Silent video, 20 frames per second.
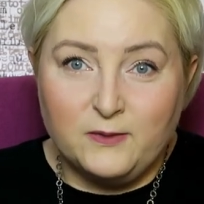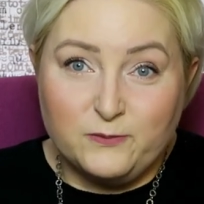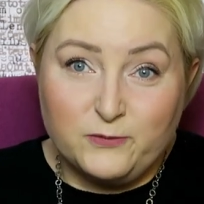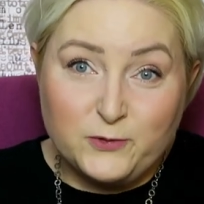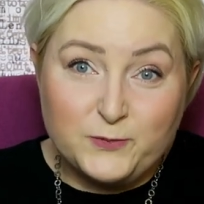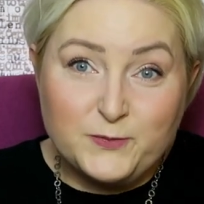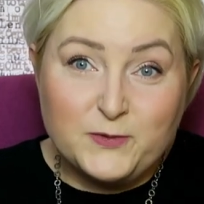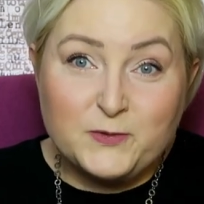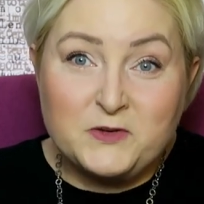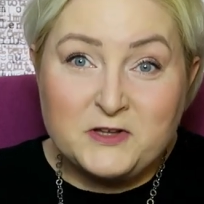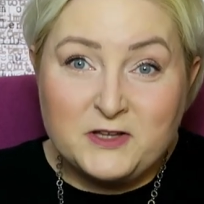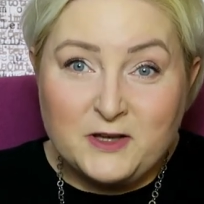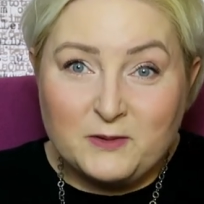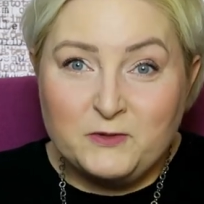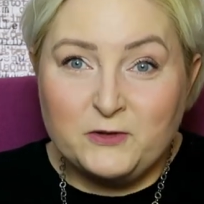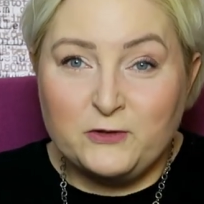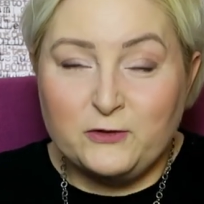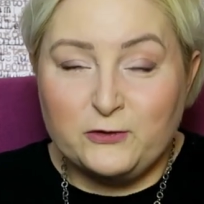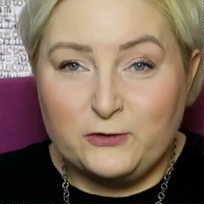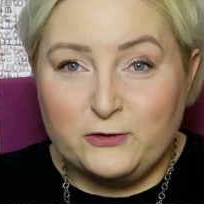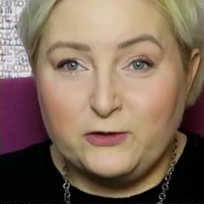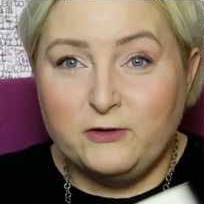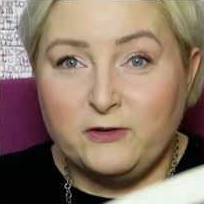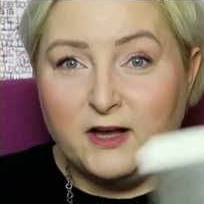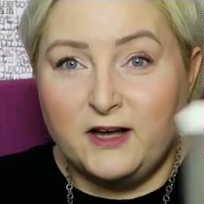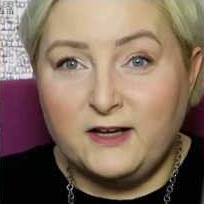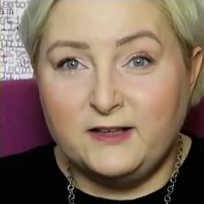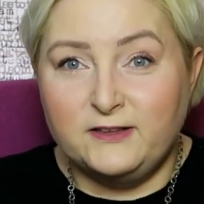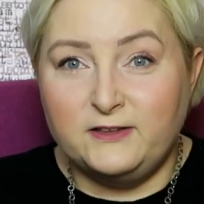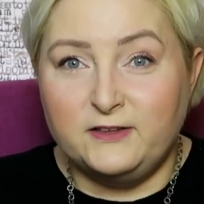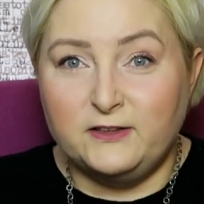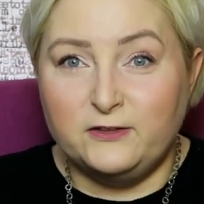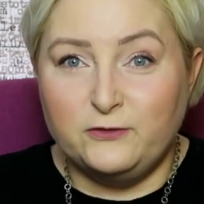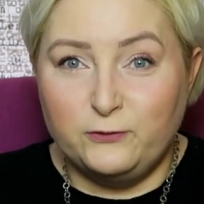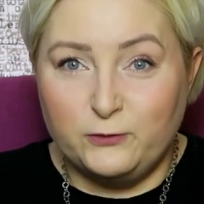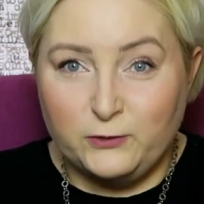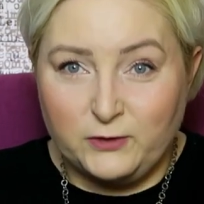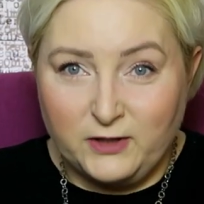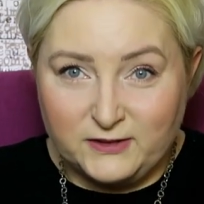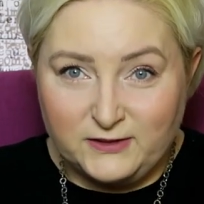Przypomina mi to trochę akcję
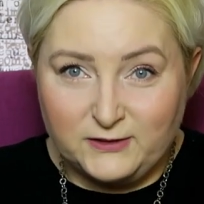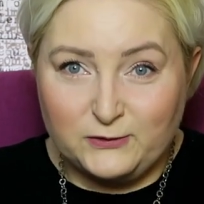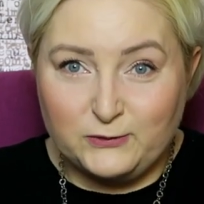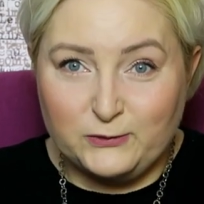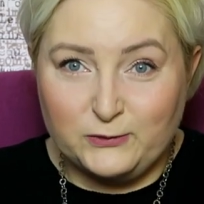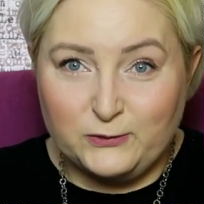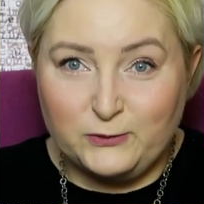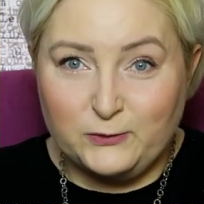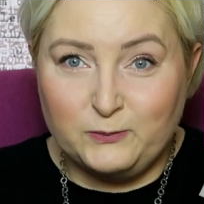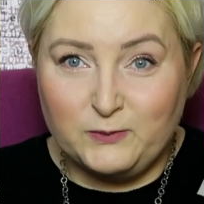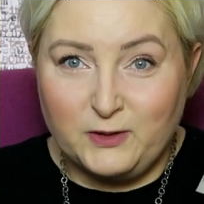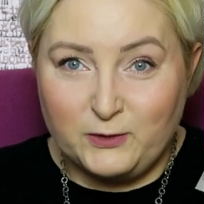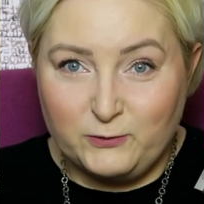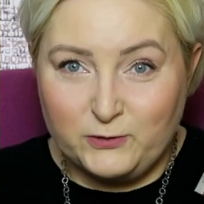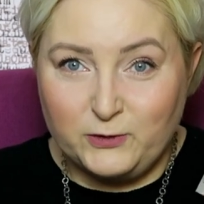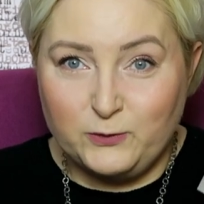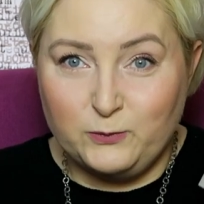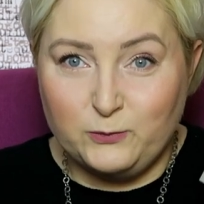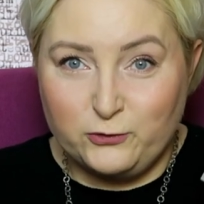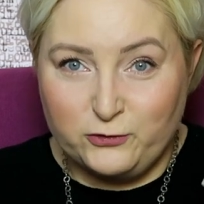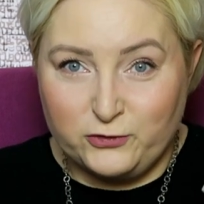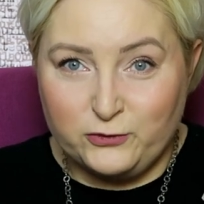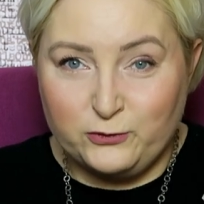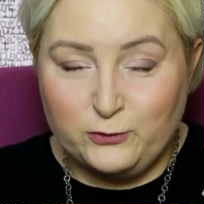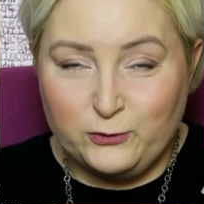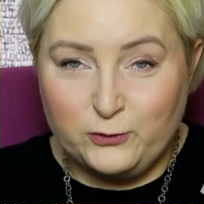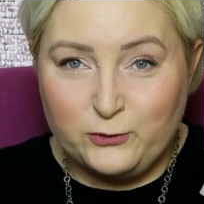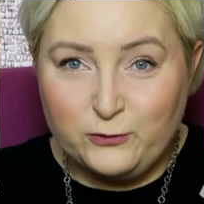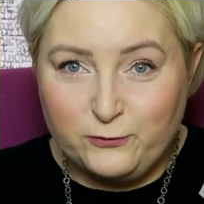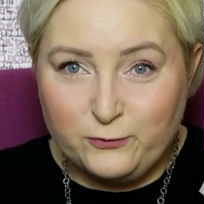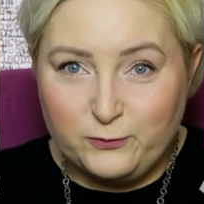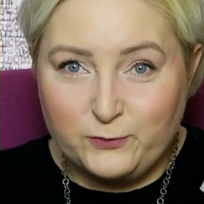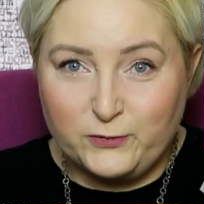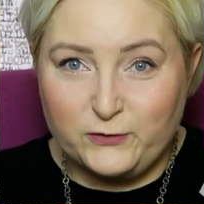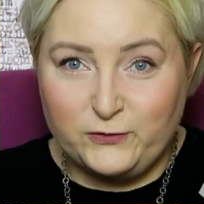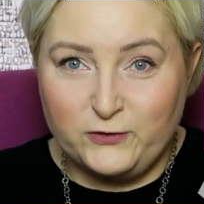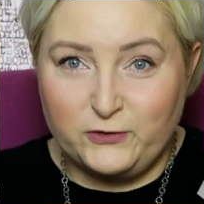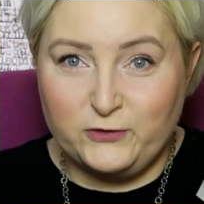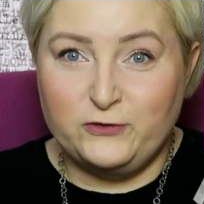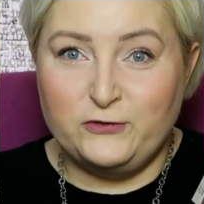12 małych murzynków
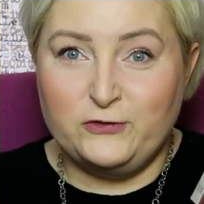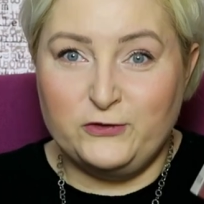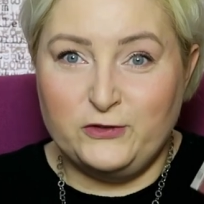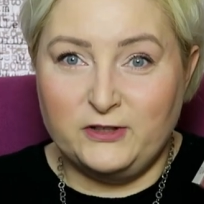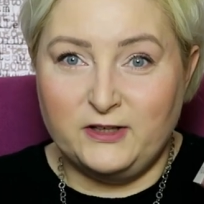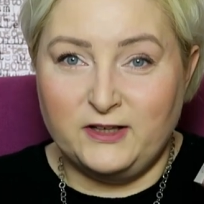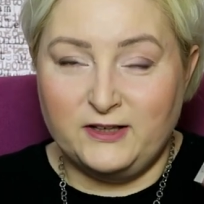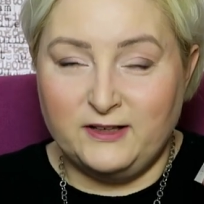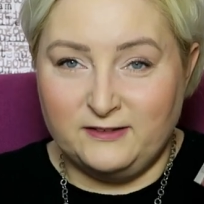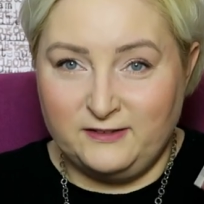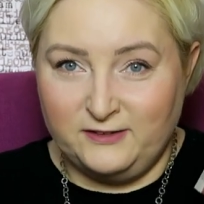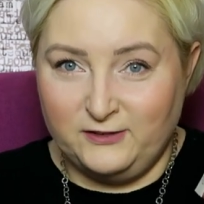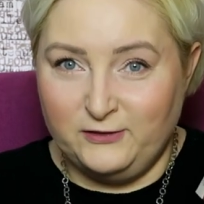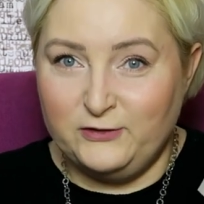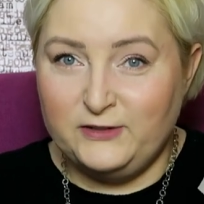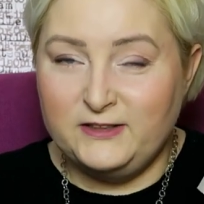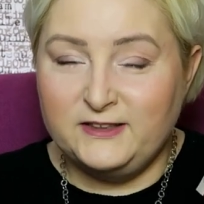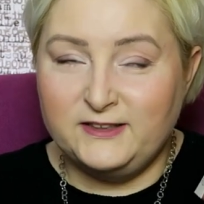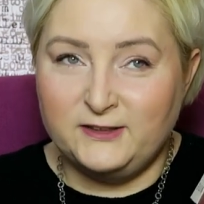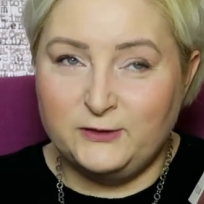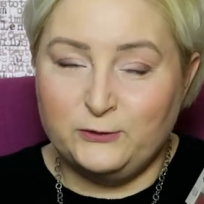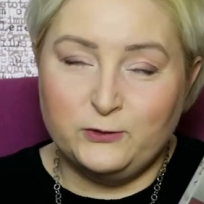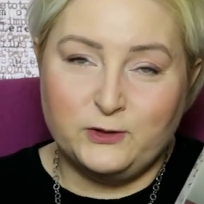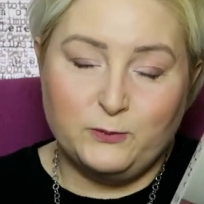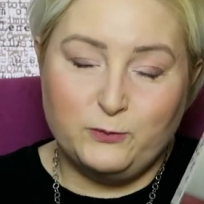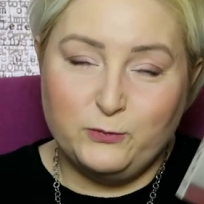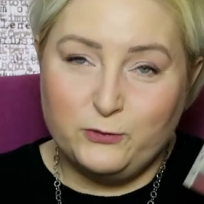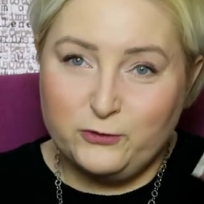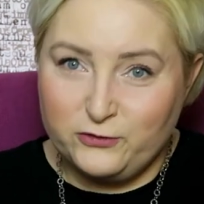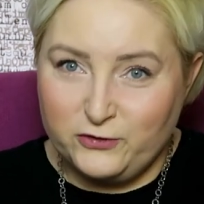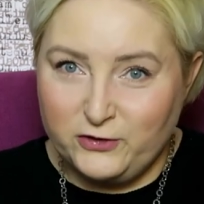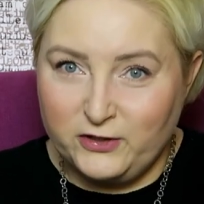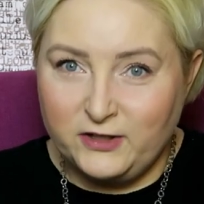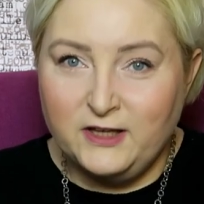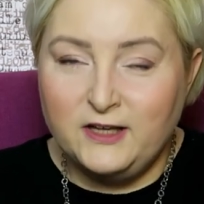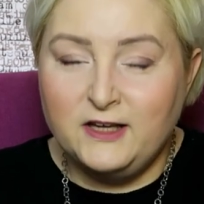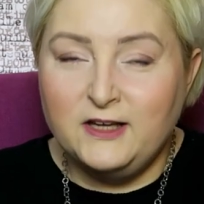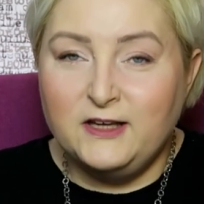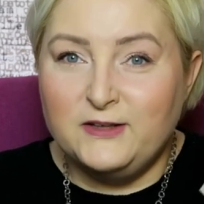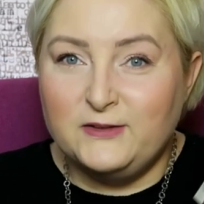powieści Agaty Christie, która później
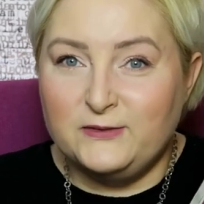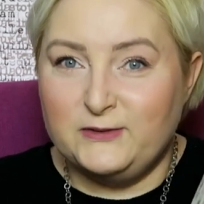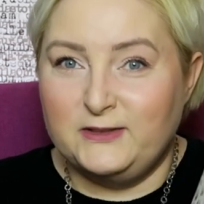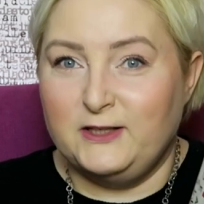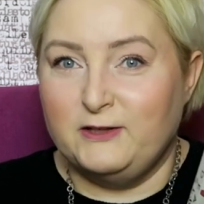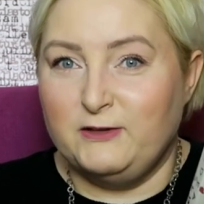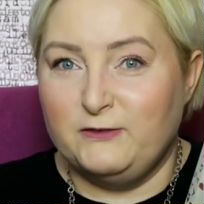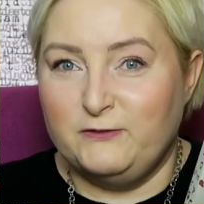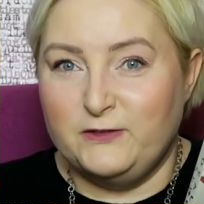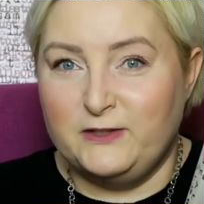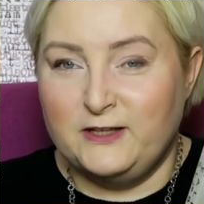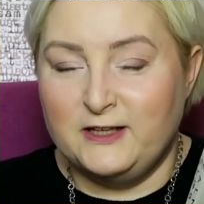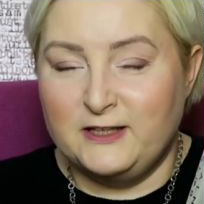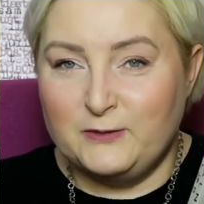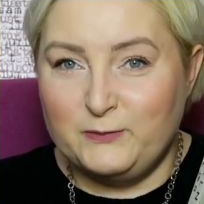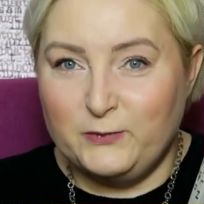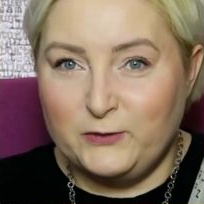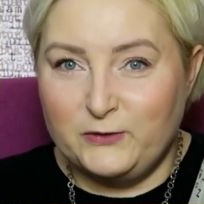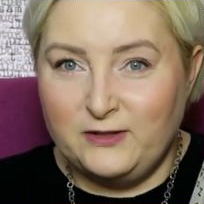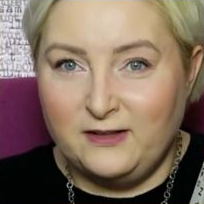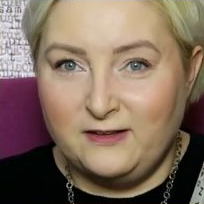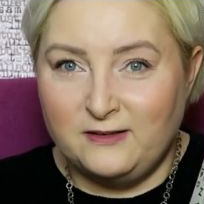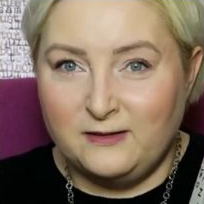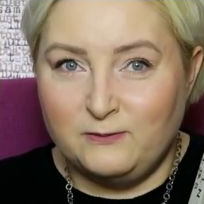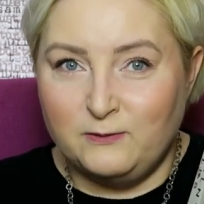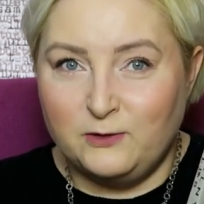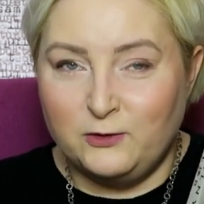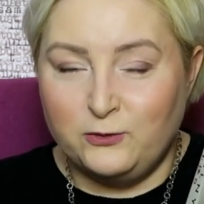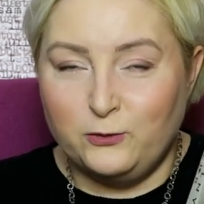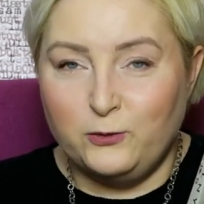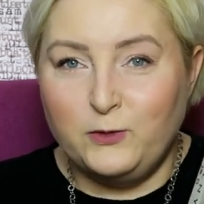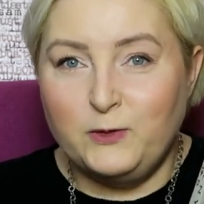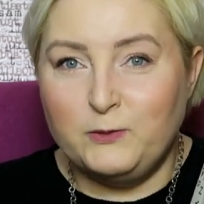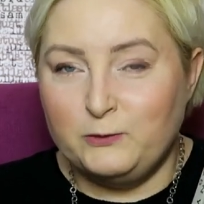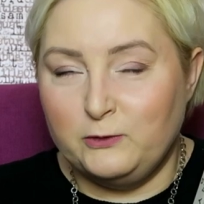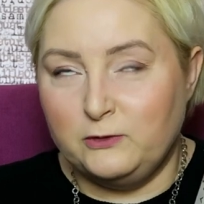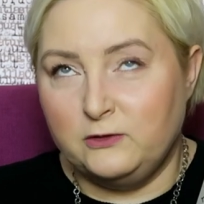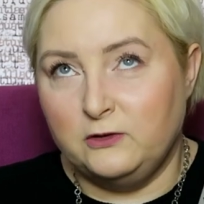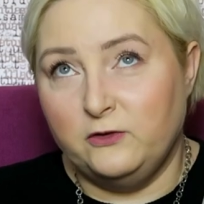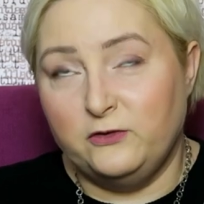została wydana pod innym tytułem,
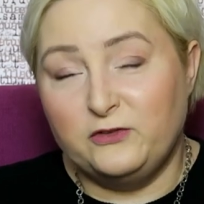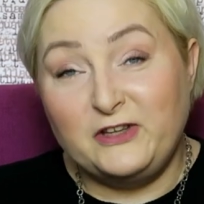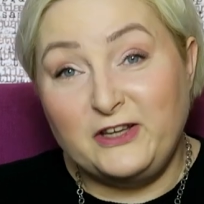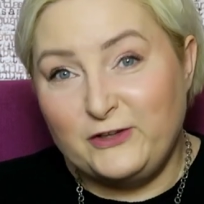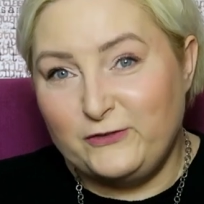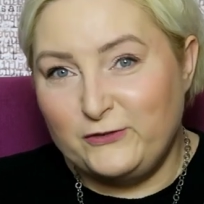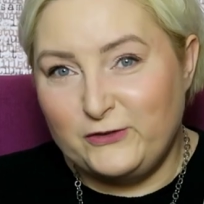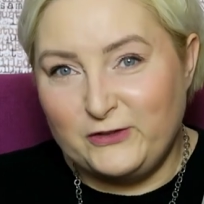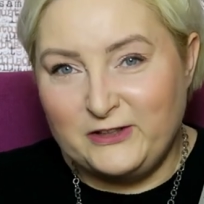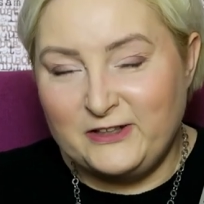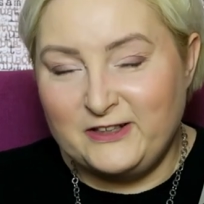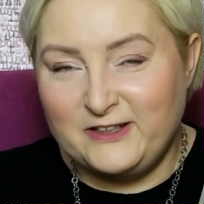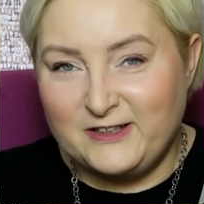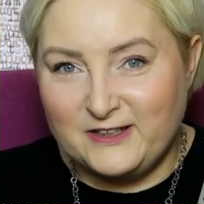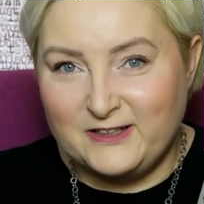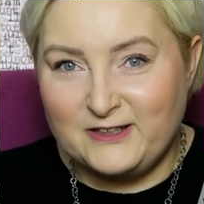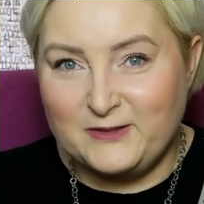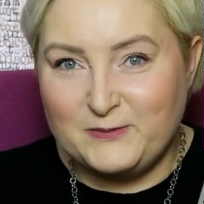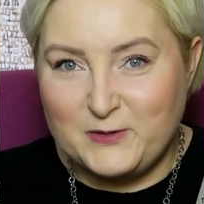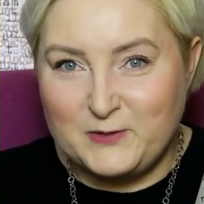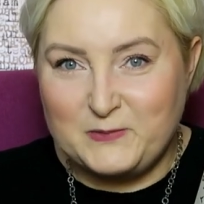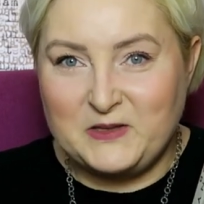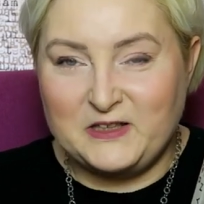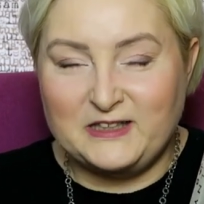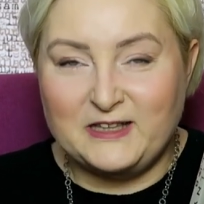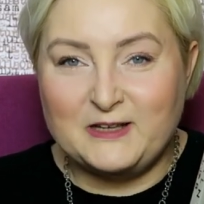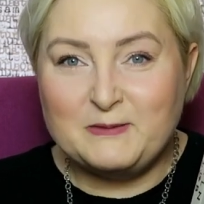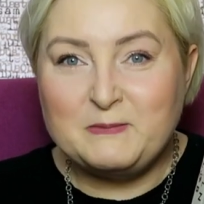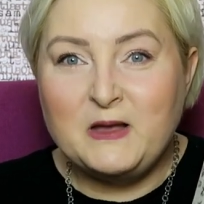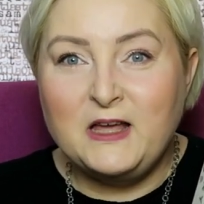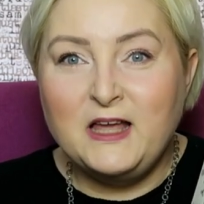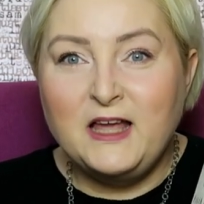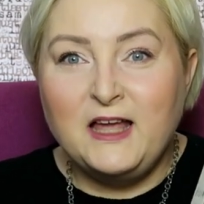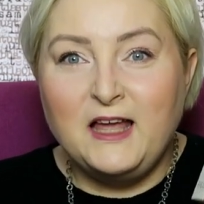którego w tej chwili nie, nie pamiętam.